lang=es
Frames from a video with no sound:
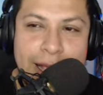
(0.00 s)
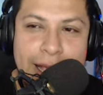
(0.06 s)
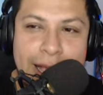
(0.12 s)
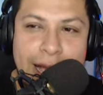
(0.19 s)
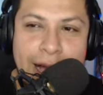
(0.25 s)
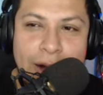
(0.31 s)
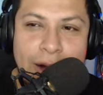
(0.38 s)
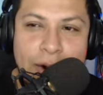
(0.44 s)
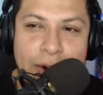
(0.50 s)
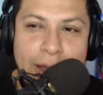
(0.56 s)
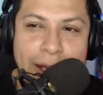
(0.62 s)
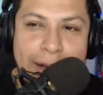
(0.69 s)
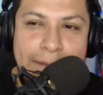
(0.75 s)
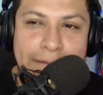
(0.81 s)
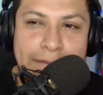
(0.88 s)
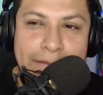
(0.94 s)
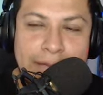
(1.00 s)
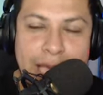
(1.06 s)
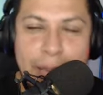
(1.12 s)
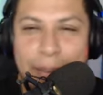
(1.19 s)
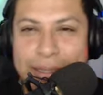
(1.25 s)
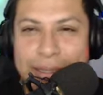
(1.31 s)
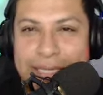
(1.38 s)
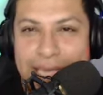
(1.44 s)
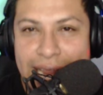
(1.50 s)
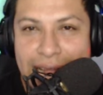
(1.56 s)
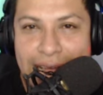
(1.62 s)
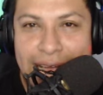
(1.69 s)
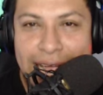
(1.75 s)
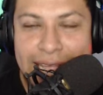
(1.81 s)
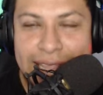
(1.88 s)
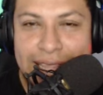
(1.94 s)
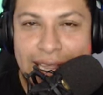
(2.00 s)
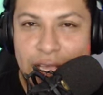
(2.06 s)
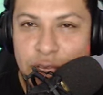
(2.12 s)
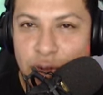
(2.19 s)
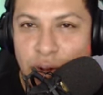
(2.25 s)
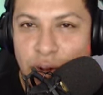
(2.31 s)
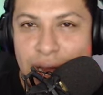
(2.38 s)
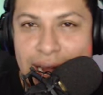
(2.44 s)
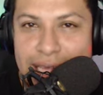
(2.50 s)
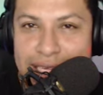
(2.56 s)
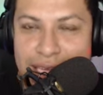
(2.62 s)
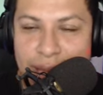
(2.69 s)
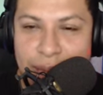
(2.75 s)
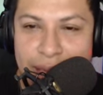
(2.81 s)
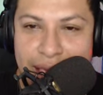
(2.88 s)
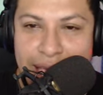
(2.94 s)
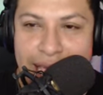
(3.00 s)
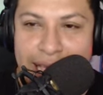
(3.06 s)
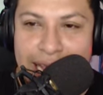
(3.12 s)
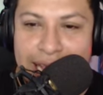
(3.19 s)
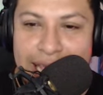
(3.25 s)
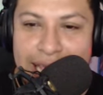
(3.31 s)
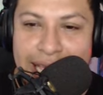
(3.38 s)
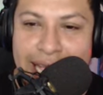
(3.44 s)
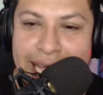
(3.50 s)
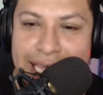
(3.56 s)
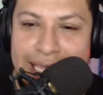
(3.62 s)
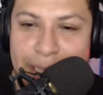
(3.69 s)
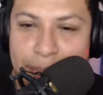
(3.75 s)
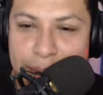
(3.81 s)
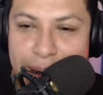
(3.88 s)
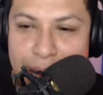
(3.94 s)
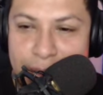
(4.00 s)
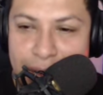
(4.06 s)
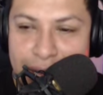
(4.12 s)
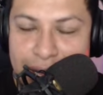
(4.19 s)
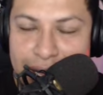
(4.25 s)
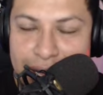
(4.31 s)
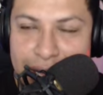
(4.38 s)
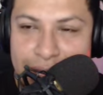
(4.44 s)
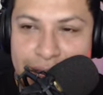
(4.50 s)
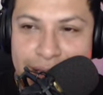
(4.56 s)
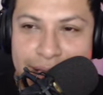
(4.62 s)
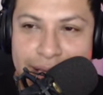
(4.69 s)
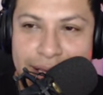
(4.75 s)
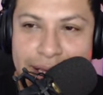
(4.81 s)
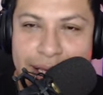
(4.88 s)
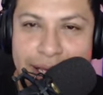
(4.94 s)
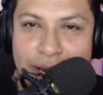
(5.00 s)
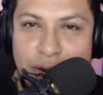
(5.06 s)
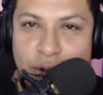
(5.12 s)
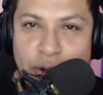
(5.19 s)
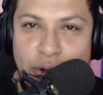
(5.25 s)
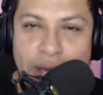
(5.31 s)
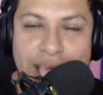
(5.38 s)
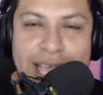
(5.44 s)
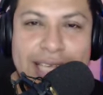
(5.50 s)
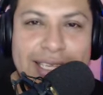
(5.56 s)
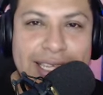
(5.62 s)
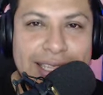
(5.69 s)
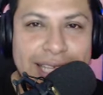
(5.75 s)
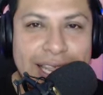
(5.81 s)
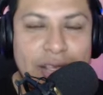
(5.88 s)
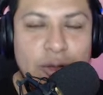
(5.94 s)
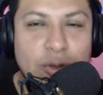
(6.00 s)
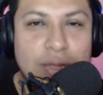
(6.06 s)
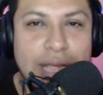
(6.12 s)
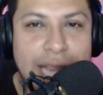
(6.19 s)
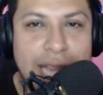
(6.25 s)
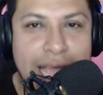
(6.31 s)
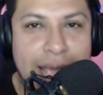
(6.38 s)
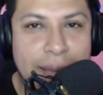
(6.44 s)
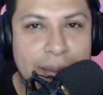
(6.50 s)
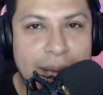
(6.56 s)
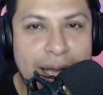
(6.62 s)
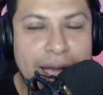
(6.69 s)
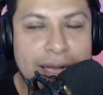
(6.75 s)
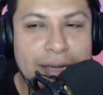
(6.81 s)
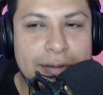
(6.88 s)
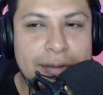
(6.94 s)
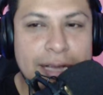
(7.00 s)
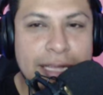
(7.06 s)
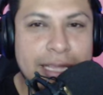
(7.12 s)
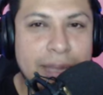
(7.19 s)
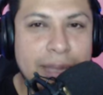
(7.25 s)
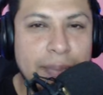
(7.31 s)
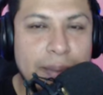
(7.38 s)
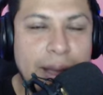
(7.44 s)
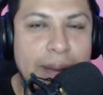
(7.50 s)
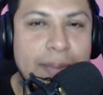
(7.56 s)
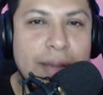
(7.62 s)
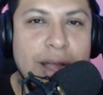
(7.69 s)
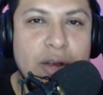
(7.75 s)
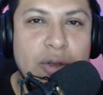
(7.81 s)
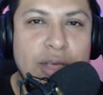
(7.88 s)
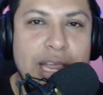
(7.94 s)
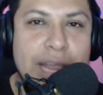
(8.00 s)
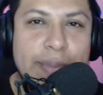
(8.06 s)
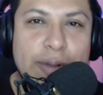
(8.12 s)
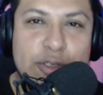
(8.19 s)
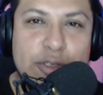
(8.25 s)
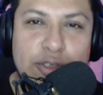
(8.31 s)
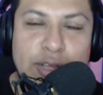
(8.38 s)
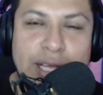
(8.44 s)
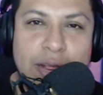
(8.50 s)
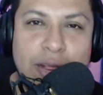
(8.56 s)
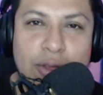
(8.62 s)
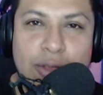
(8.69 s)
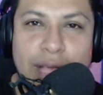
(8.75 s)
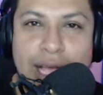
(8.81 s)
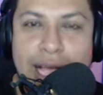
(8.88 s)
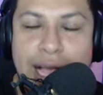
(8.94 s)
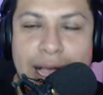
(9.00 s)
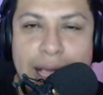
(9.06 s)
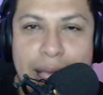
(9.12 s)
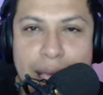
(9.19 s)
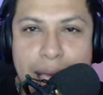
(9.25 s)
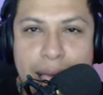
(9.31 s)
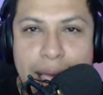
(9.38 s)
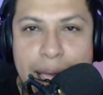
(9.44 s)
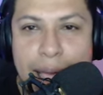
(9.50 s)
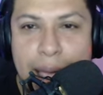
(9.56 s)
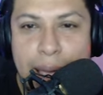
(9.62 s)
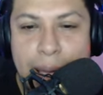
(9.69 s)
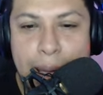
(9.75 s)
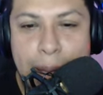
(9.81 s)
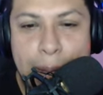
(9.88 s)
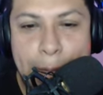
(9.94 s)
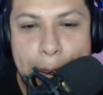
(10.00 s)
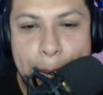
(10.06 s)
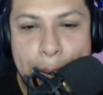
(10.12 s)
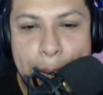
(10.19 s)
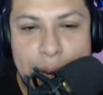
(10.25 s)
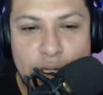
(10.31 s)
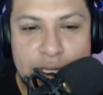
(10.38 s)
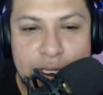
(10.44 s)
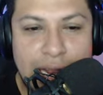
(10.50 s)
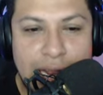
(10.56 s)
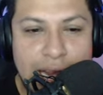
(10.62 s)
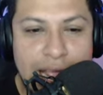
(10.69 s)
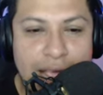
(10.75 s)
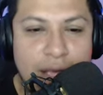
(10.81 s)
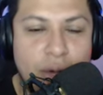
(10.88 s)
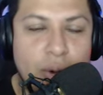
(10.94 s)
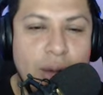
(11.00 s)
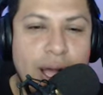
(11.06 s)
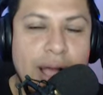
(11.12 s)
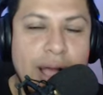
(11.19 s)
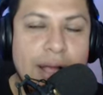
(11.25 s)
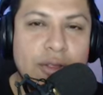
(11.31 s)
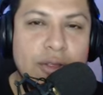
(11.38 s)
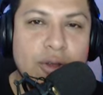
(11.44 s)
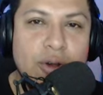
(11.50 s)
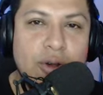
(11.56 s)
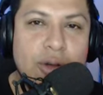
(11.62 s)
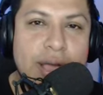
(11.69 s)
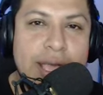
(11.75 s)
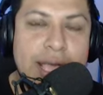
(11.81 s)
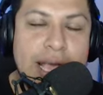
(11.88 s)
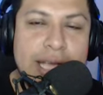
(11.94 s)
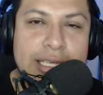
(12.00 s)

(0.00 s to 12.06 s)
Ahora, ¿qué pasará entre Joana San Miguel y Katia Palma? No, ellas han tenido un dilema. Katia Palma no es de las personas que no tenga eh, en la lengua, ¿no? Ella